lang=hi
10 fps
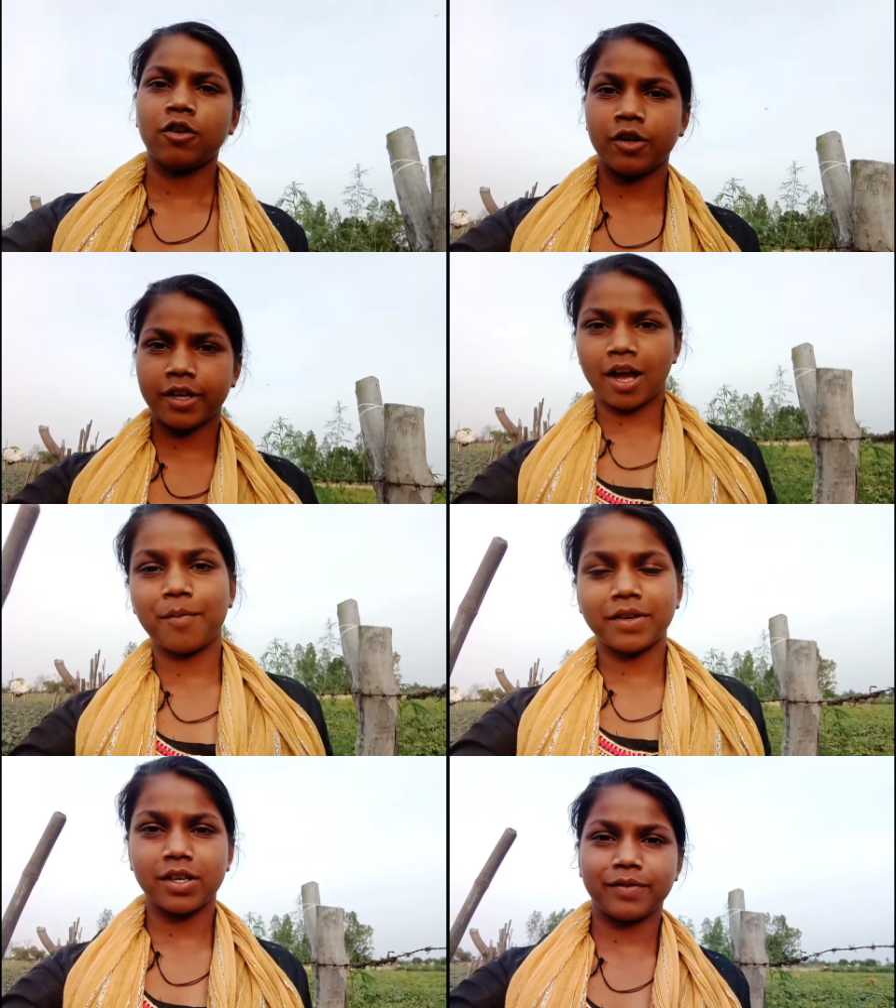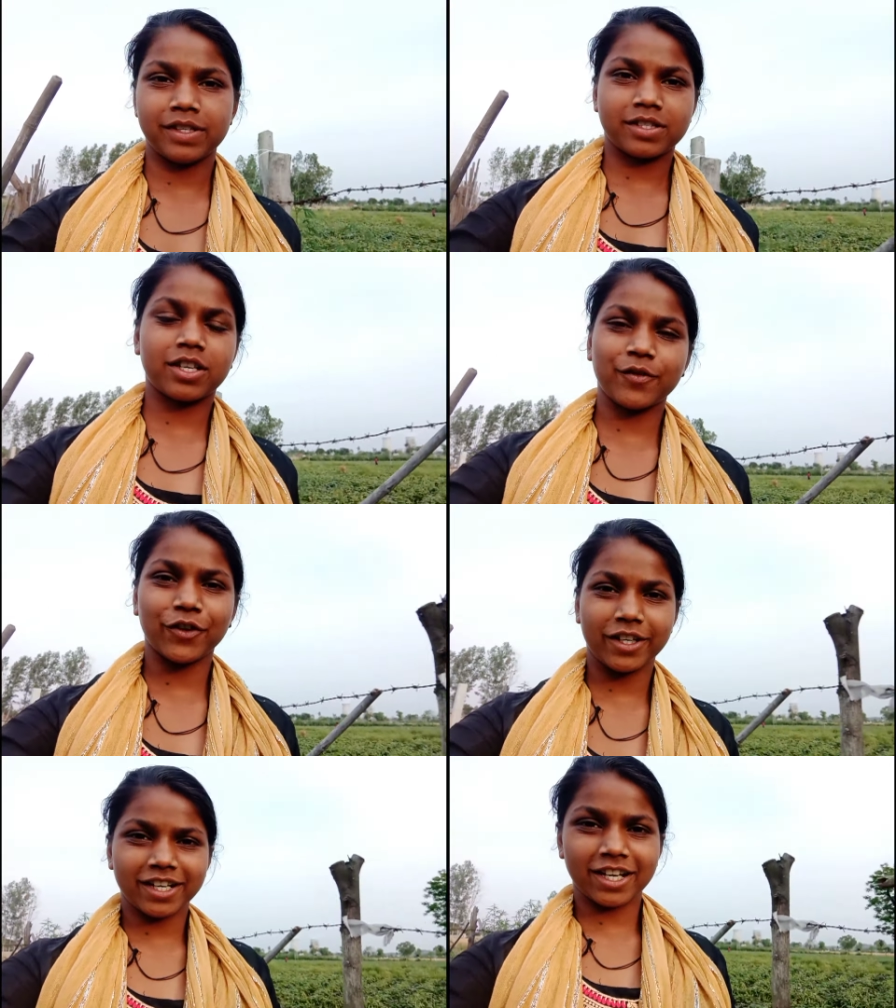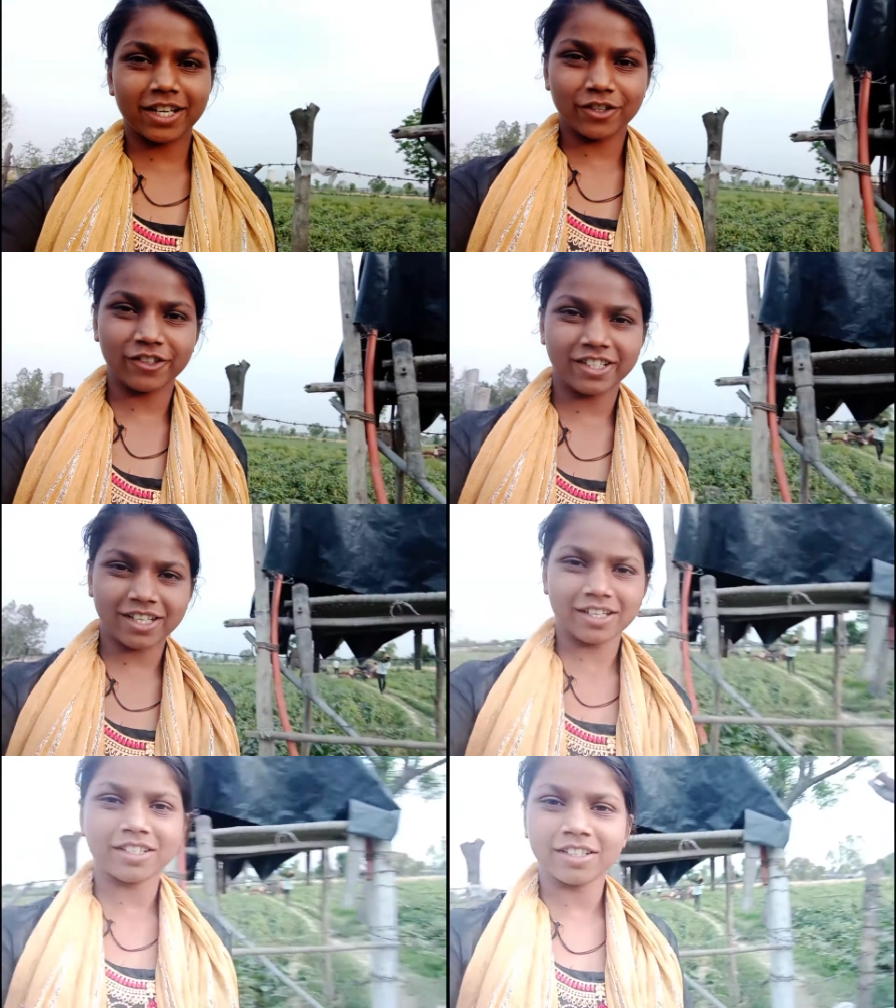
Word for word: और यहाँ पर ये बीन्स की बोरियाँ लगी हुई हैं